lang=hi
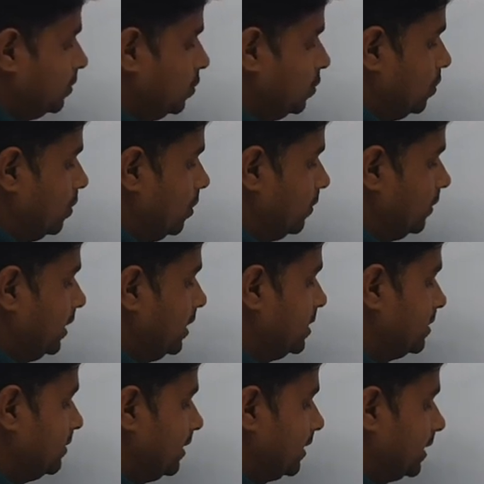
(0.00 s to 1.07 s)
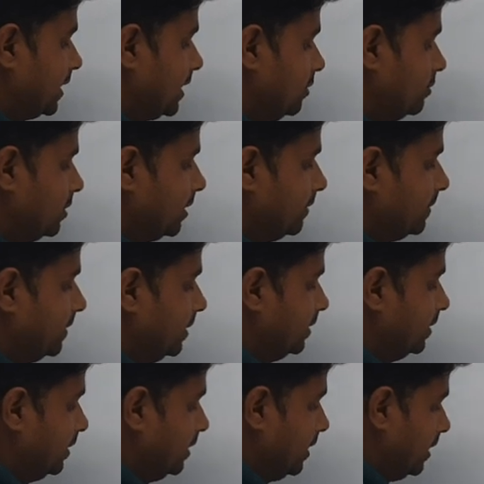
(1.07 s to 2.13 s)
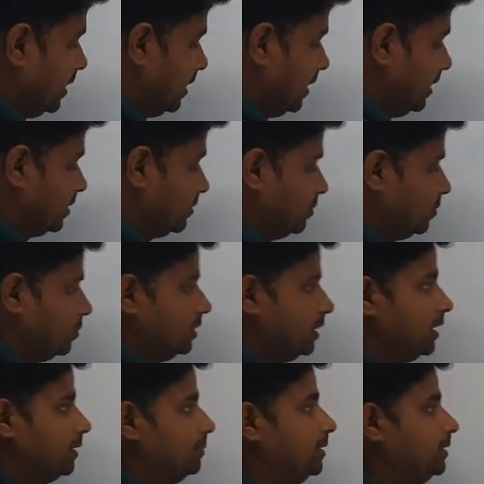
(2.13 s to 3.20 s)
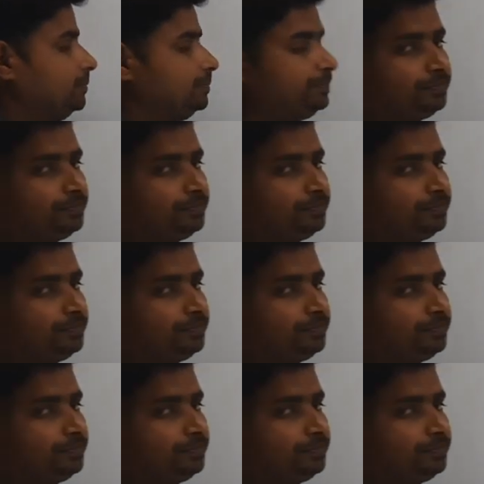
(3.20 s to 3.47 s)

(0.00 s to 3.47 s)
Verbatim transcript: दो और यही सवाल का क्या हो जाएगा फ्रेंड आंसर हो जाएगा फ्रेंड